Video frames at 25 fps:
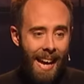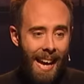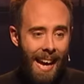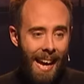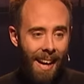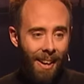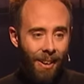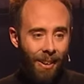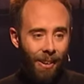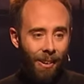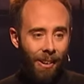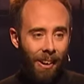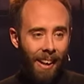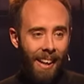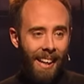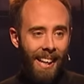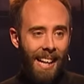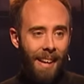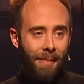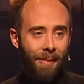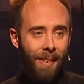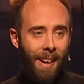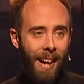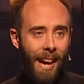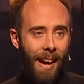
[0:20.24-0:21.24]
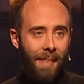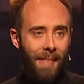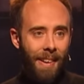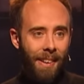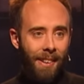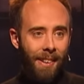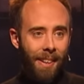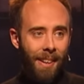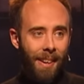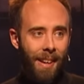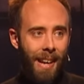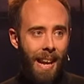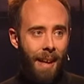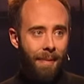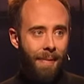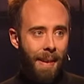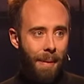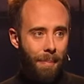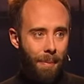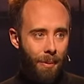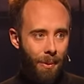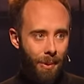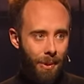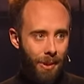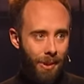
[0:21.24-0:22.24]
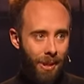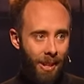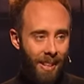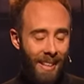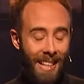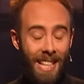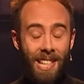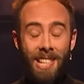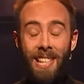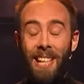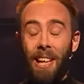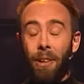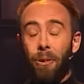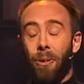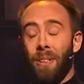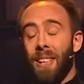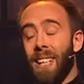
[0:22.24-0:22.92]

Alors rien à voir avec euh, la fameuse déchirure